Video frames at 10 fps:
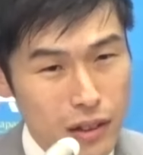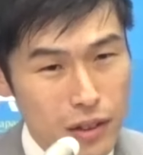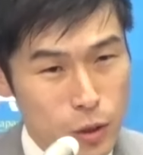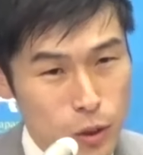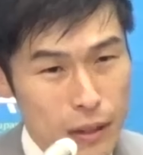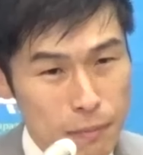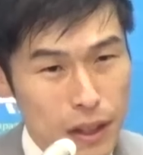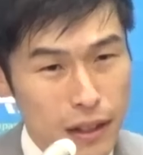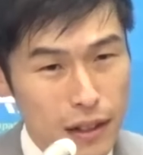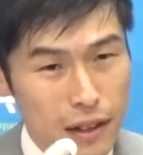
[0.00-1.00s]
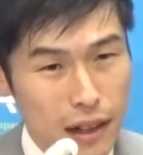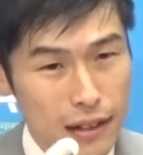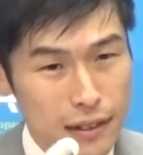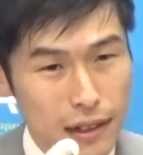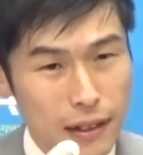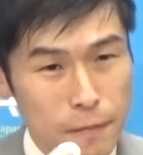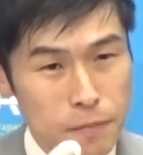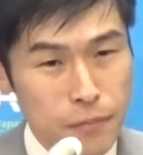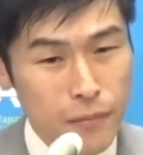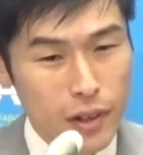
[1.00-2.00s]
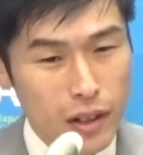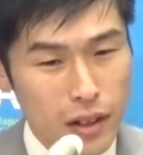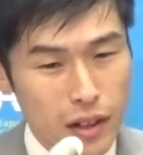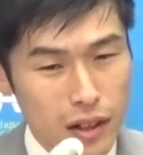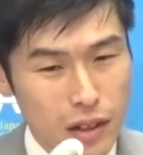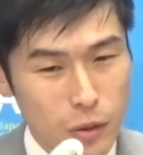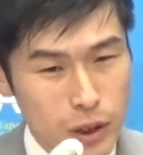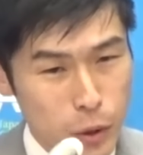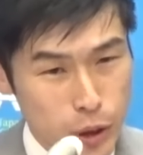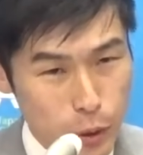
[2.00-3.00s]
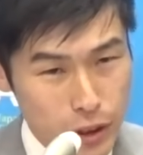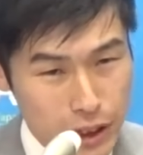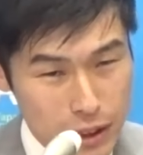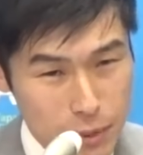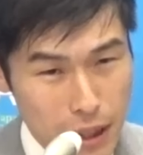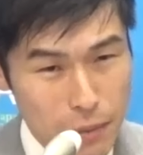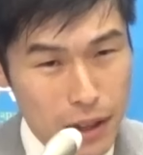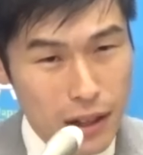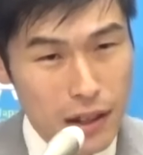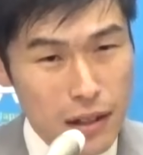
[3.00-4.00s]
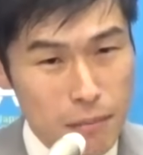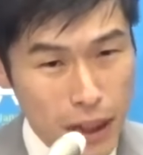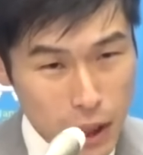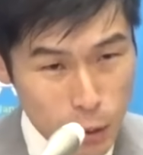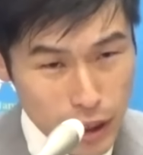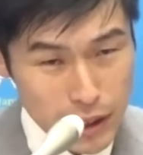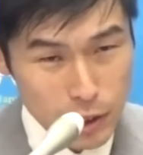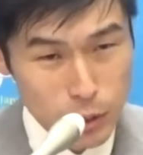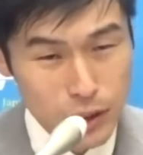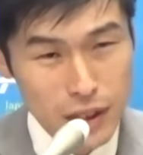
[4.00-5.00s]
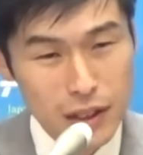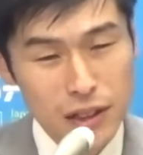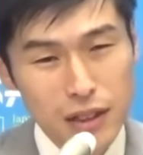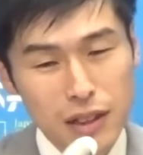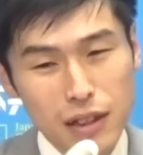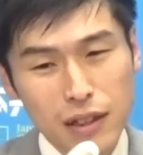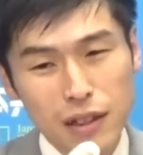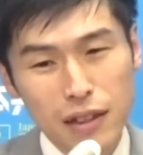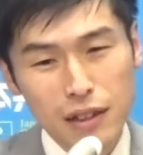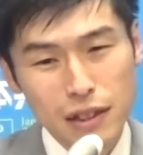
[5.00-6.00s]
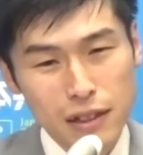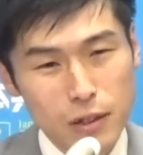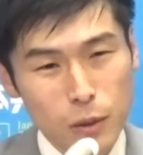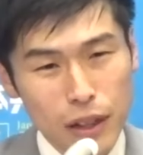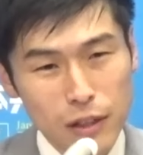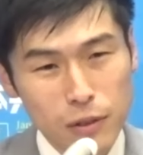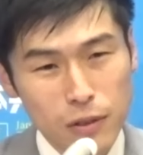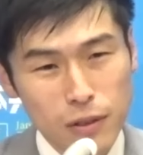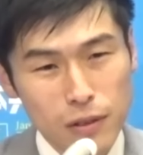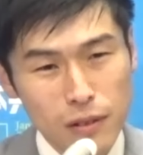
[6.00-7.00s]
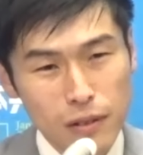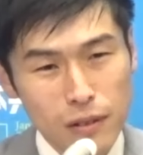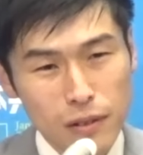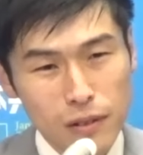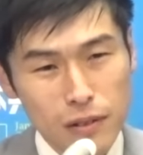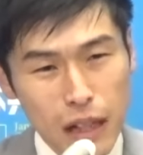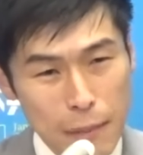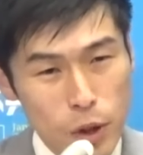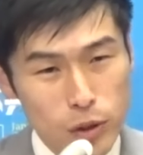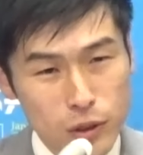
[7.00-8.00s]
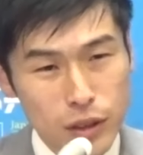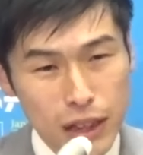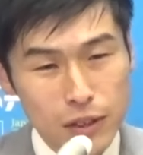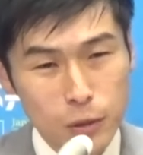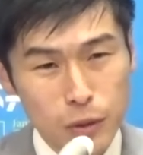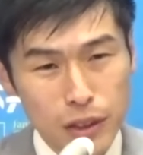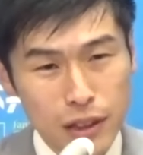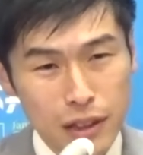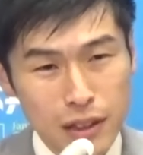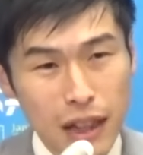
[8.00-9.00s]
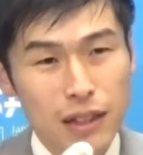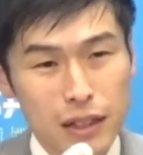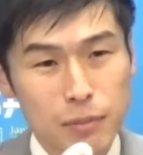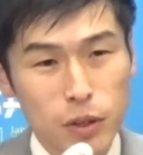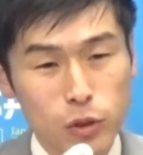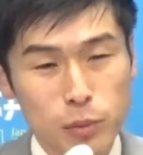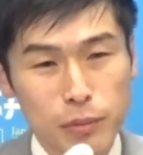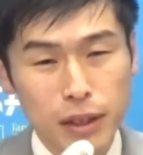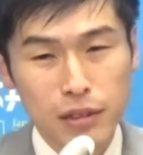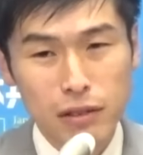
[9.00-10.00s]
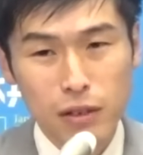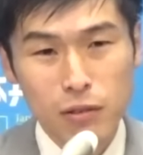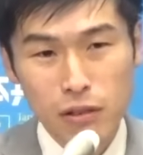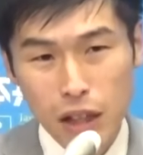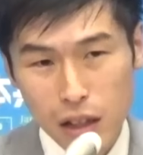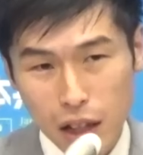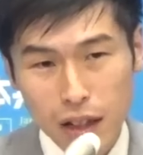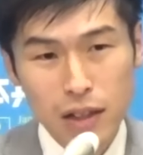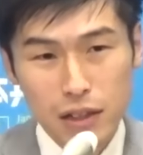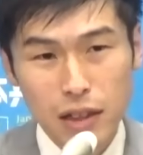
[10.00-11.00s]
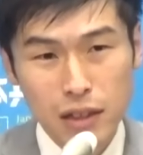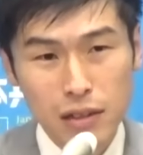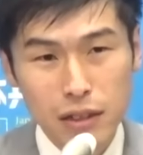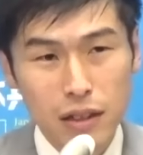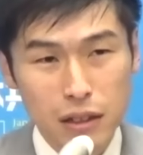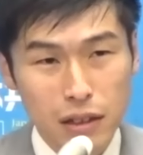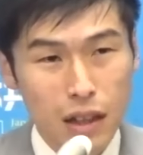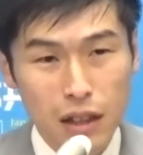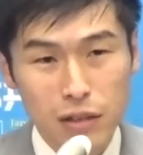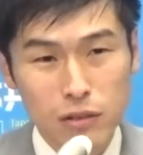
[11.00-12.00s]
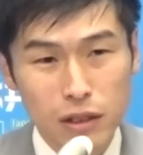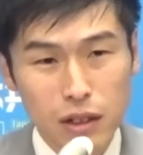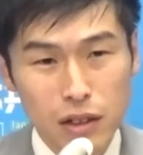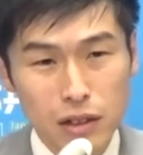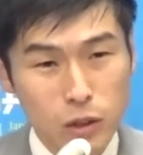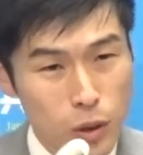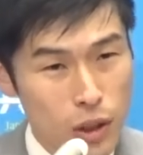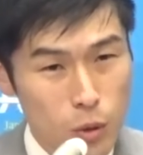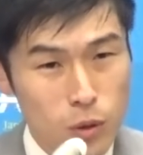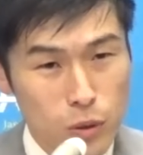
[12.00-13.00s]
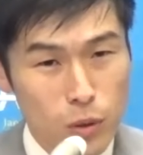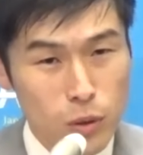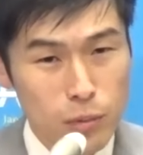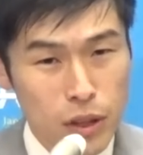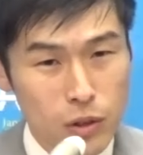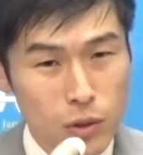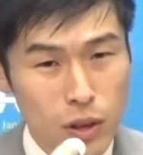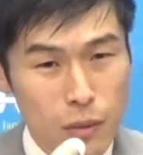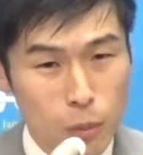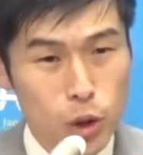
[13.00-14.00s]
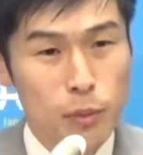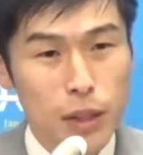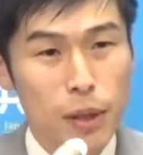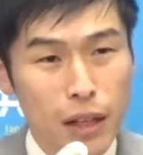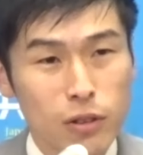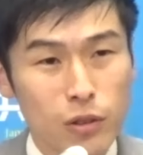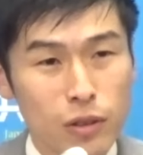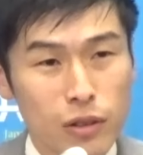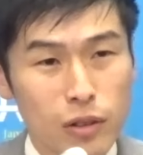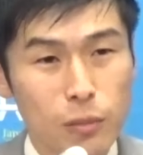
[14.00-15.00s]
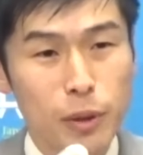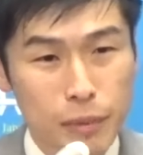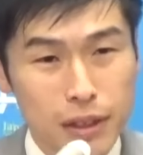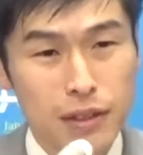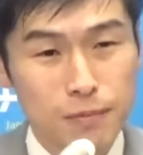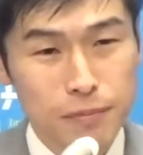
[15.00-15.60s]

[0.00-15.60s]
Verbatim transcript: 中途半端な案で、えー、お茶を濁してしまえばまた同じように、えー、政治と金の闇を作り出すことになってしまうと思いますのでここはやはりはっきりさせなくてはならないとでそれが多くの国民の求めでもあると思います。